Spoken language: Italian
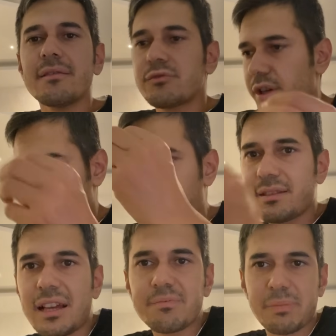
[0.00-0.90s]
cioè da,
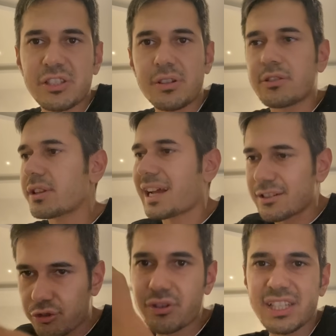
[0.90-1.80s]
da, appassionato di
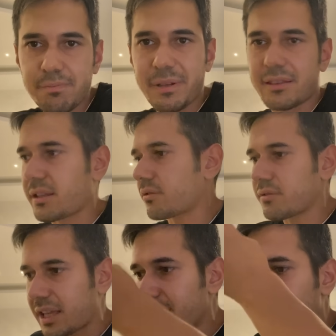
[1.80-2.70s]
calcio, da spettatore,
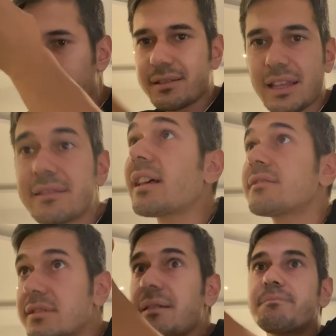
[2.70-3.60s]
da, da,
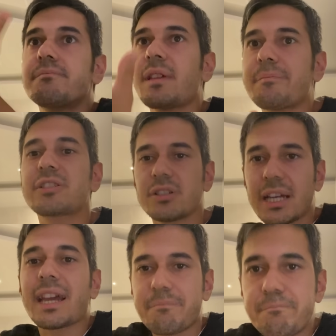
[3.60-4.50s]
da, da, persona
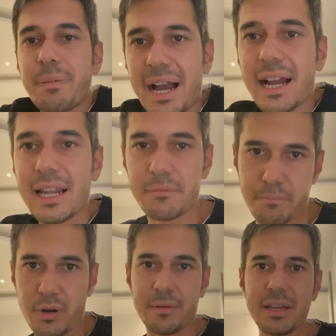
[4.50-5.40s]
che paga
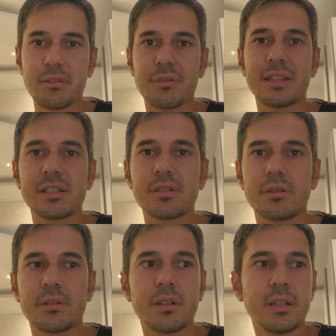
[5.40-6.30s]
l'abbonamento a
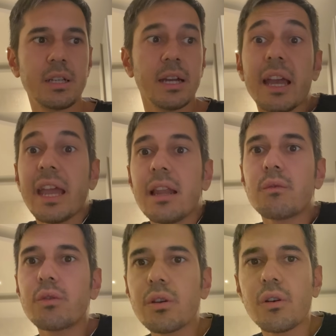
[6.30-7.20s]
Dazon, ero
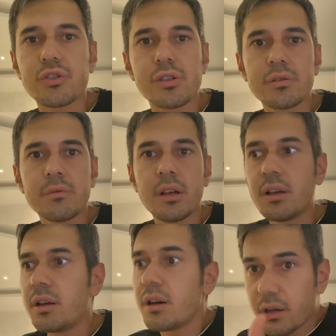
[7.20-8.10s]
curioso.
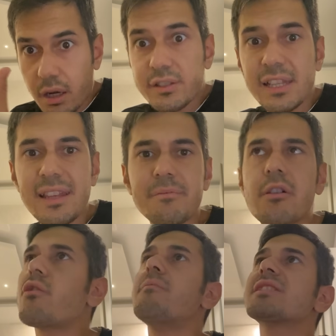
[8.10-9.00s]
Sentiamo
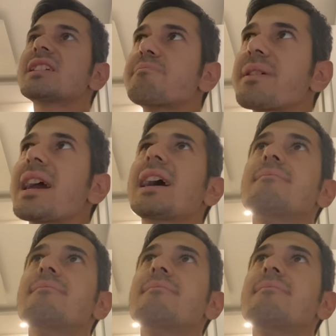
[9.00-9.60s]
come spiega